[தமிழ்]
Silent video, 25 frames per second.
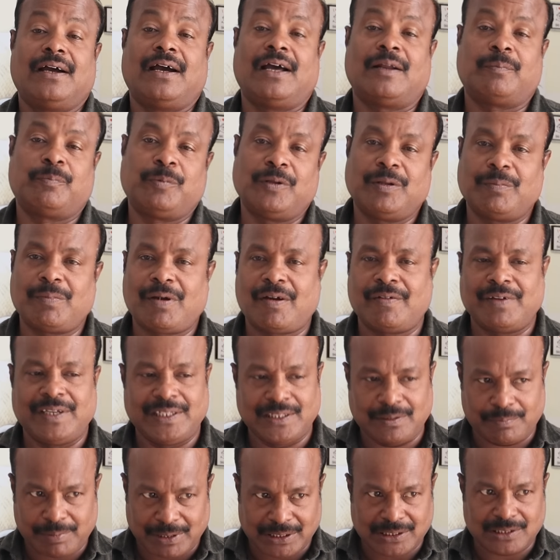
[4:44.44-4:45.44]
அற்புதமாகவே
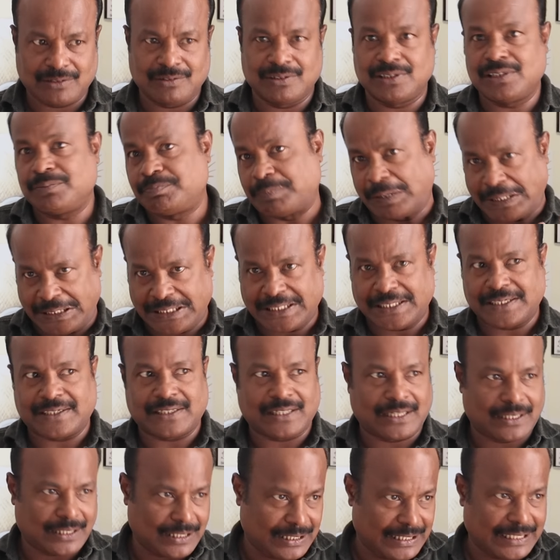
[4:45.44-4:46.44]
இந்த படத்தில் வந்து
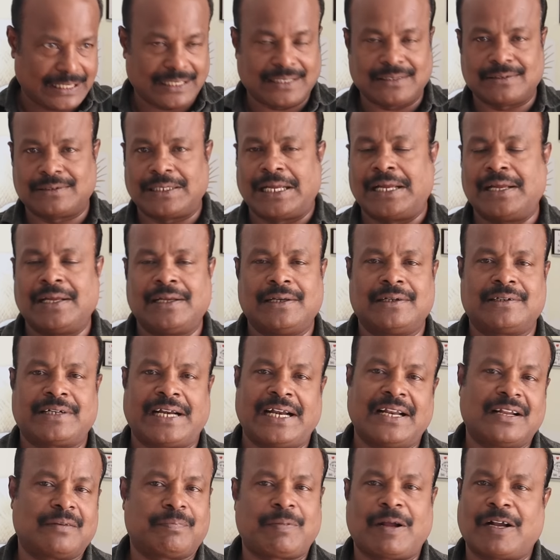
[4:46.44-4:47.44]
பண்ணியிருக்கிறதா தான் எனக்கு
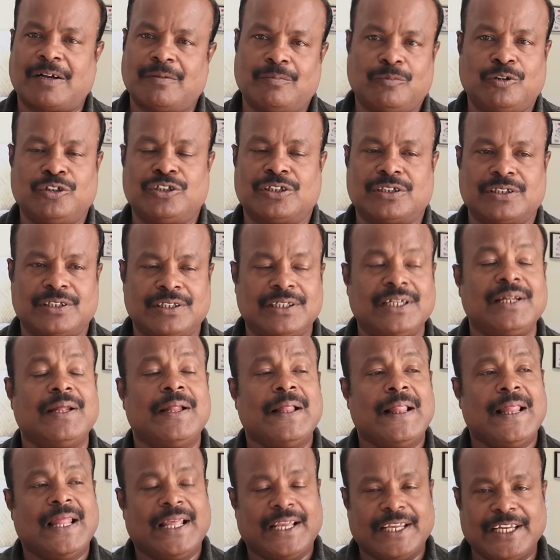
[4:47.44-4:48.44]
ட்ரெய்லர் பார்க்கும்போது இருந்தது
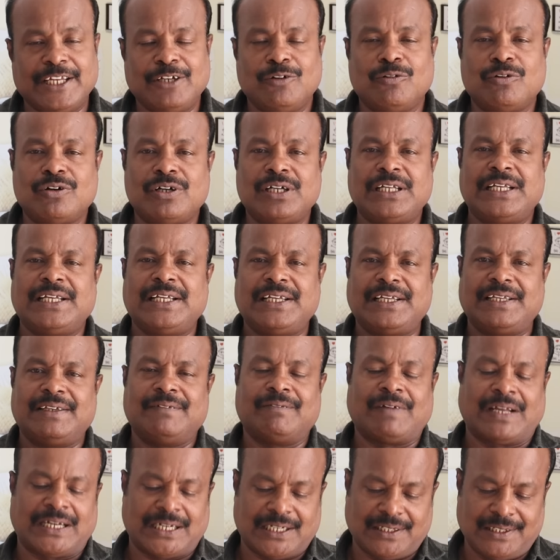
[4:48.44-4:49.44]
இன்னொன்று
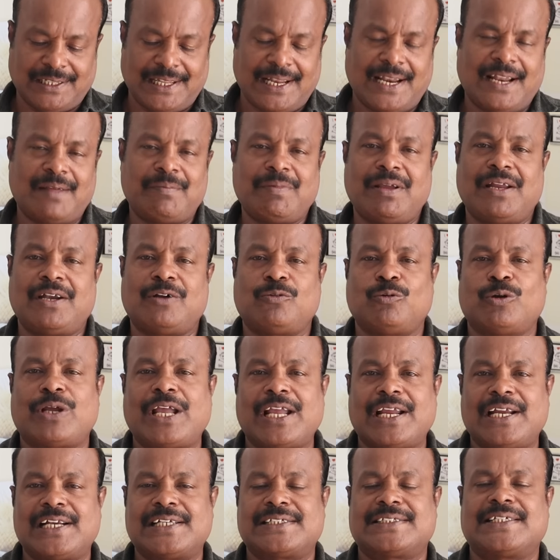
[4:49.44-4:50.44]
வர்றது எல்லாமே டூ
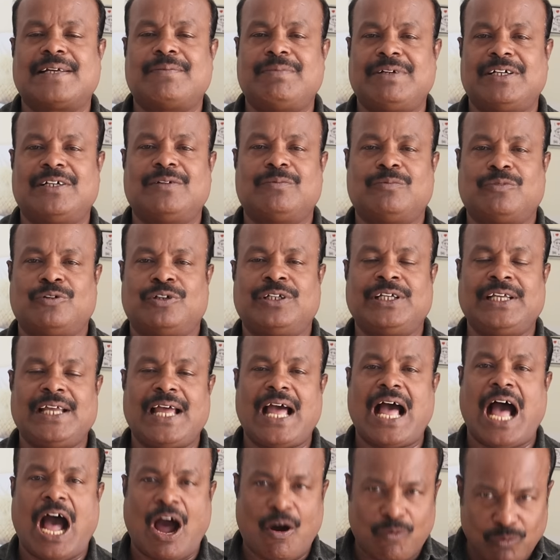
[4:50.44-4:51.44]
கே கிட்ஸ் அப்படின்னும் போது
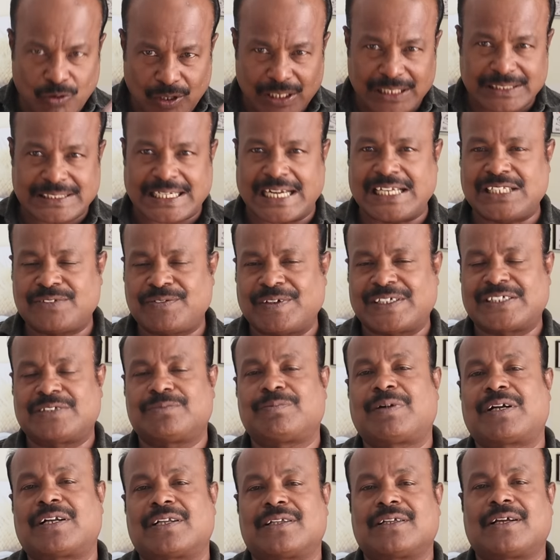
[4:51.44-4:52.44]
அவங்கள
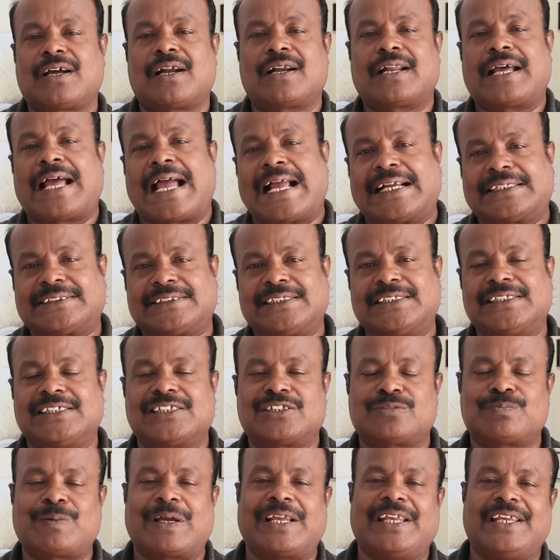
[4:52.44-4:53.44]
சாட்டிஸ்ஃபேக்ஷன் பண்ணுறதுக்கான ஆக்ஷனு
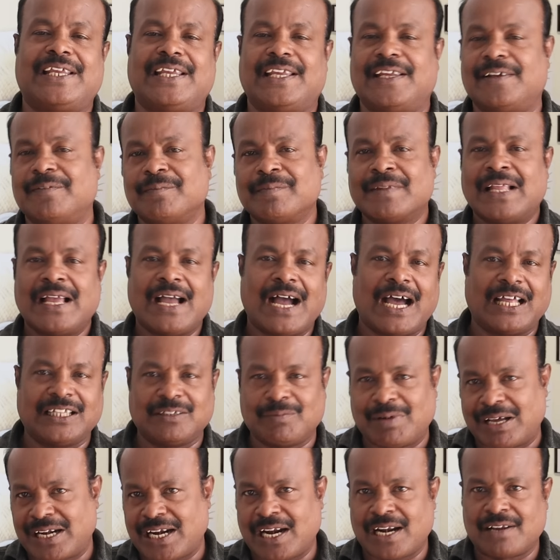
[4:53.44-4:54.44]
ஸ்பை
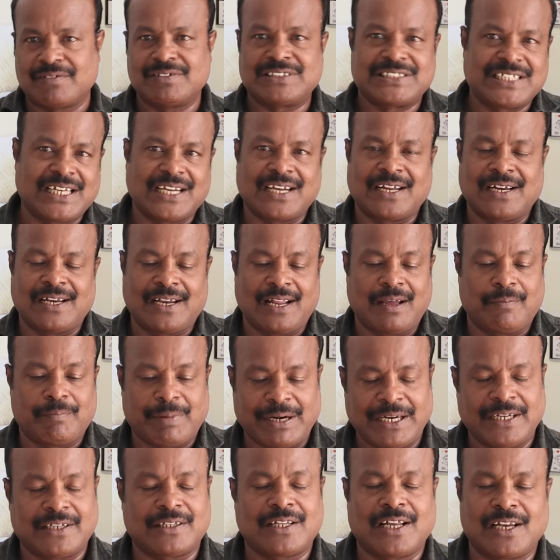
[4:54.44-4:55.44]
அந்த மாதிரியான விஷயங்கள்லாம்
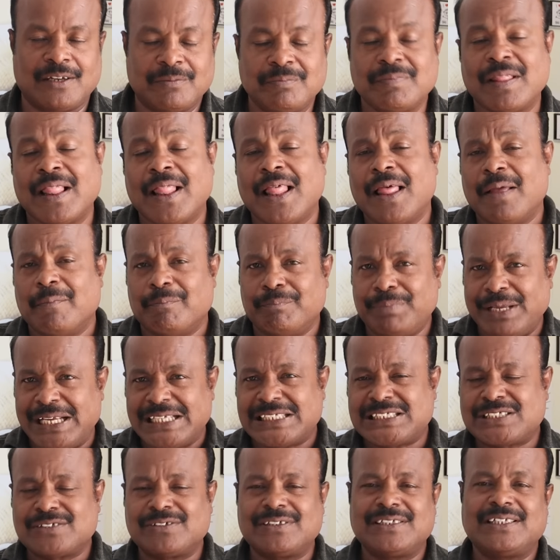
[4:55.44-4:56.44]
பண்ணியிருந்தாலும்
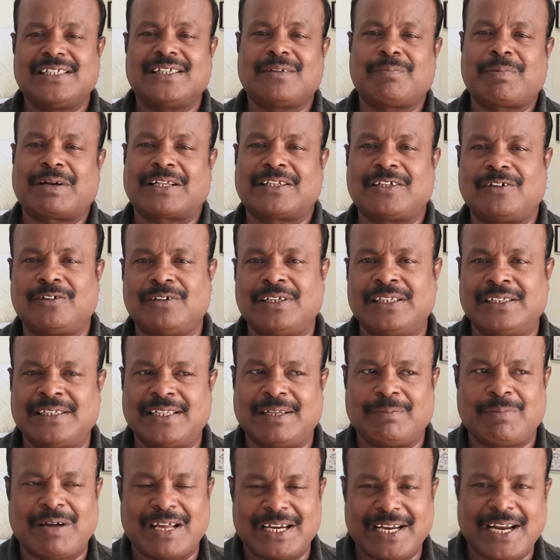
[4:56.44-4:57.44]
பீஸ்ட் வந்து இந்த படத்தில்
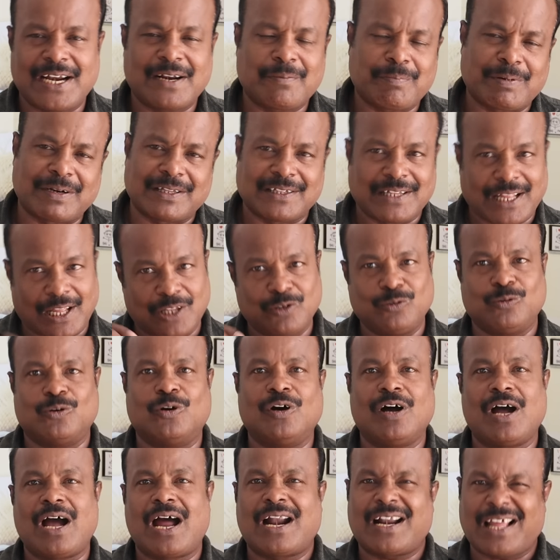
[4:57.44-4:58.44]
இந்த மாதிரியான படம் தான்
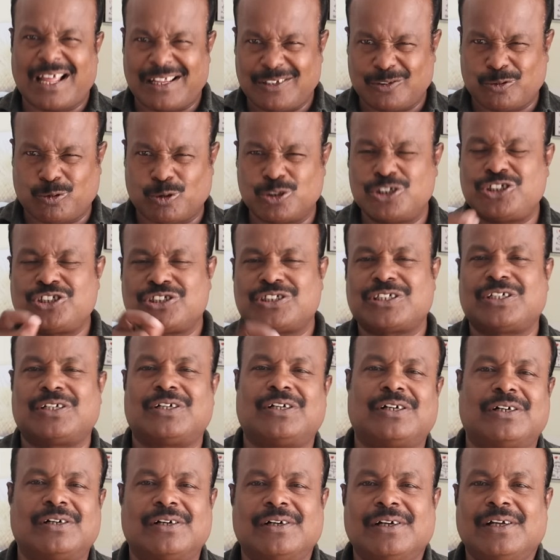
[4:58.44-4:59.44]
அதுவும் ஆனால் அது கொஞ்சம்